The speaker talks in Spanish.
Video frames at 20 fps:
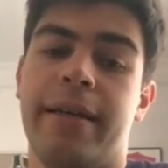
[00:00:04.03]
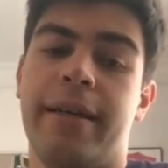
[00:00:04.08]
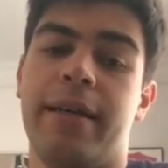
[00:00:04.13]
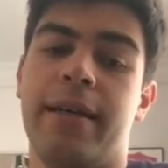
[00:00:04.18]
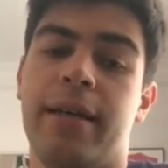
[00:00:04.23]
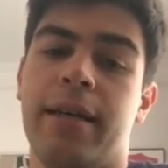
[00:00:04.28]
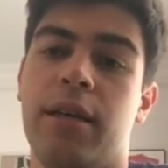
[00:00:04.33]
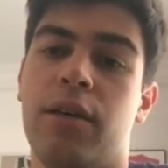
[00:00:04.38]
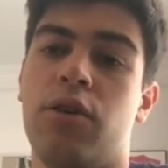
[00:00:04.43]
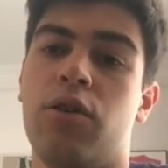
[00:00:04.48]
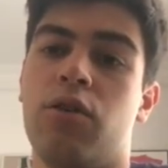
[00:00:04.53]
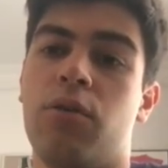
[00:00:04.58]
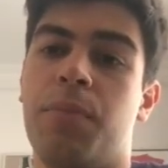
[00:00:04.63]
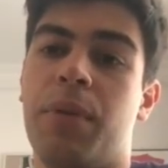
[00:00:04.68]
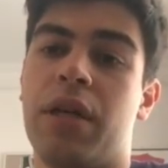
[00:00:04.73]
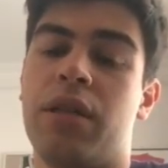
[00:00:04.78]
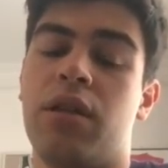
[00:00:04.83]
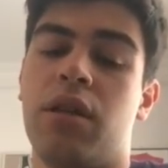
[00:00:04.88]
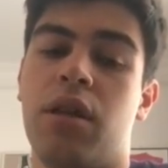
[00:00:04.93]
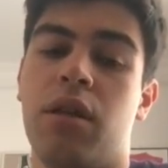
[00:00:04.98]
Eh, yo
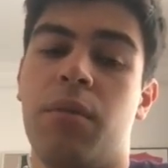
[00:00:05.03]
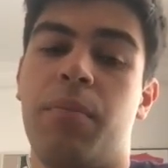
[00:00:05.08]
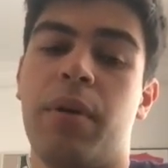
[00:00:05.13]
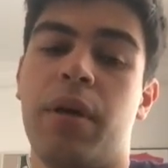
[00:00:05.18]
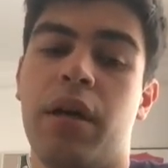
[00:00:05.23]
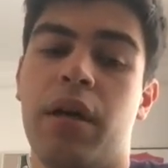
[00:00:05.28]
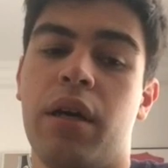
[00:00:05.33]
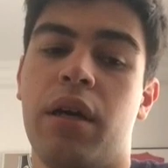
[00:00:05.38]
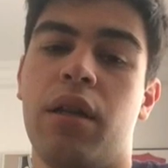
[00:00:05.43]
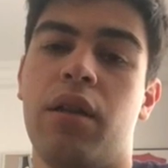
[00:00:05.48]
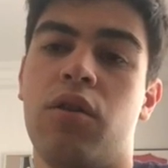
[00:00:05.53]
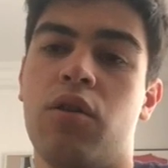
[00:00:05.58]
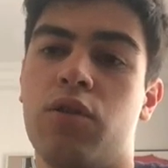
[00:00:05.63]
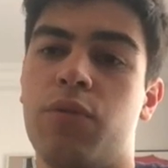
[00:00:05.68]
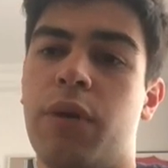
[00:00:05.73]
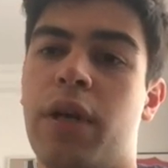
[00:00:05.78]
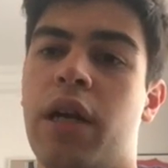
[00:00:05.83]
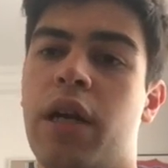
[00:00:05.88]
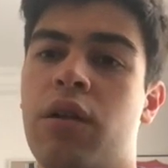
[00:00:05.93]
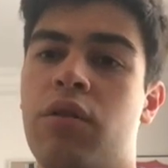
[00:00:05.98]
participé en
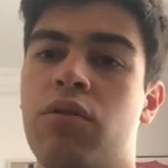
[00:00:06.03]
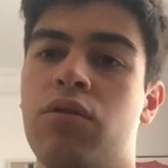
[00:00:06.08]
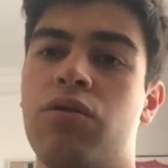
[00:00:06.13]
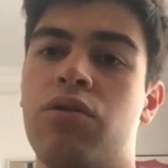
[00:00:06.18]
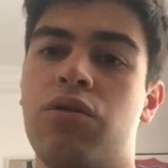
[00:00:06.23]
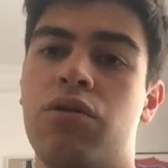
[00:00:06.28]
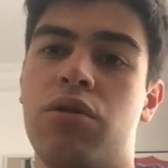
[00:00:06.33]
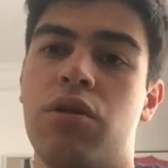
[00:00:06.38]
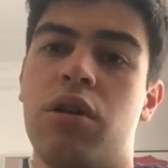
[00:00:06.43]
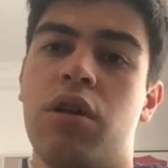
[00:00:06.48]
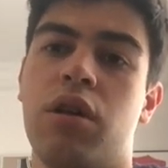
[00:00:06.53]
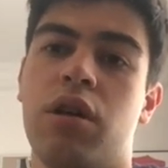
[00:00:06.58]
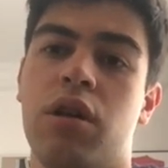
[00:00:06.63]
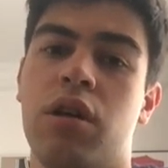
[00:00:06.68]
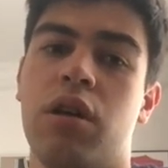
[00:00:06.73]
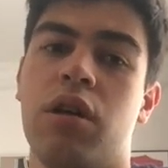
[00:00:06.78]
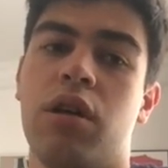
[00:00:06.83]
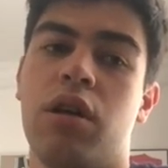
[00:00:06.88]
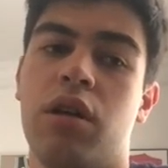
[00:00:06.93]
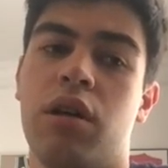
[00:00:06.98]
dos veranos
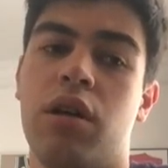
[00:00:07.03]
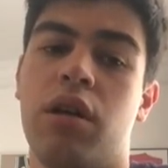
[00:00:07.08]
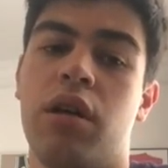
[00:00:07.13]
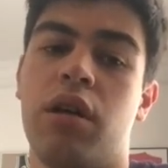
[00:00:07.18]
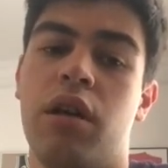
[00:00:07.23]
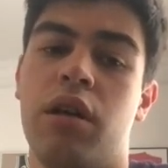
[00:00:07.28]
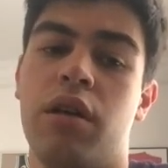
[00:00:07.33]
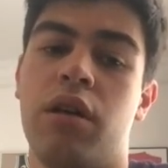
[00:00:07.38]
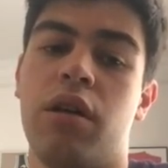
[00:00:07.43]
eh,